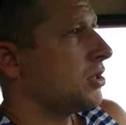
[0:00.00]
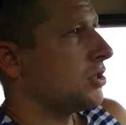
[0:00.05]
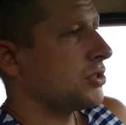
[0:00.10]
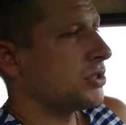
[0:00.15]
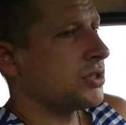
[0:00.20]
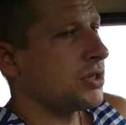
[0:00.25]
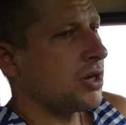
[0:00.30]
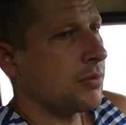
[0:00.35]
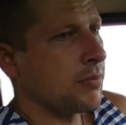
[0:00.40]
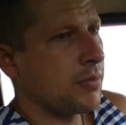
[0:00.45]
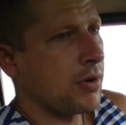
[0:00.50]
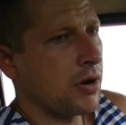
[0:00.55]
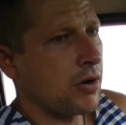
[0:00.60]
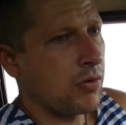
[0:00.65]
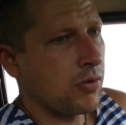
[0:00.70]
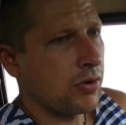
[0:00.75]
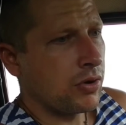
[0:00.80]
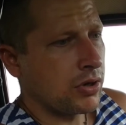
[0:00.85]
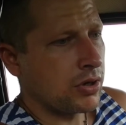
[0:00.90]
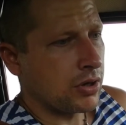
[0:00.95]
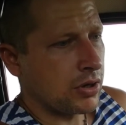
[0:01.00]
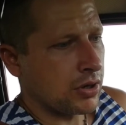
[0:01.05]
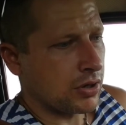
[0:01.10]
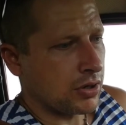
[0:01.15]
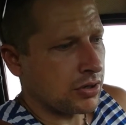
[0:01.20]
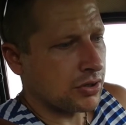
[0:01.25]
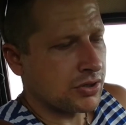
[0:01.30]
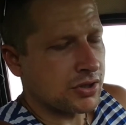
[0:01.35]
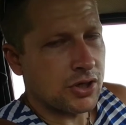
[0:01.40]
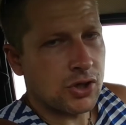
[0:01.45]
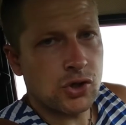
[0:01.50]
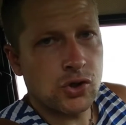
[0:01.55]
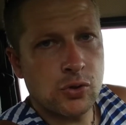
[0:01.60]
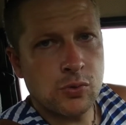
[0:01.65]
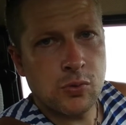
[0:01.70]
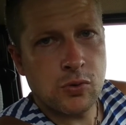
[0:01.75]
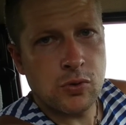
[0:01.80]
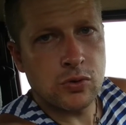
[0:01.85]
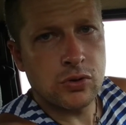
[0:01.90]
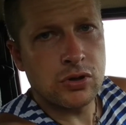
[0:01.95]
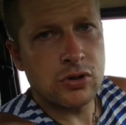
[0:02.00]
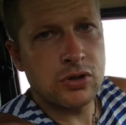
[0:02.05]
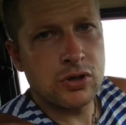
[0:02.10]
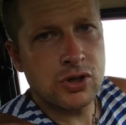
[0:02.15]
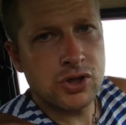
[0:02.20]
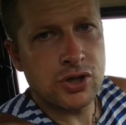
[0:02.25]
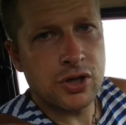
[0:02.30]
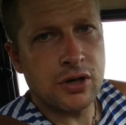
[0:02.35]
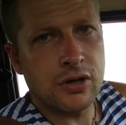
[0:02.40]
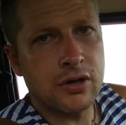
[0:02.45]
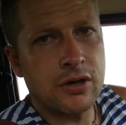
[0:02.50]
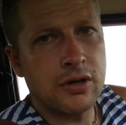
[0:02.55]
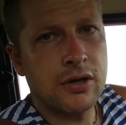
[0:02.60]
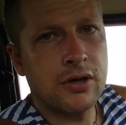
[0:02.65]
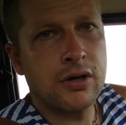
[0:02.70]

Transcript: за пороги и за шумку днища.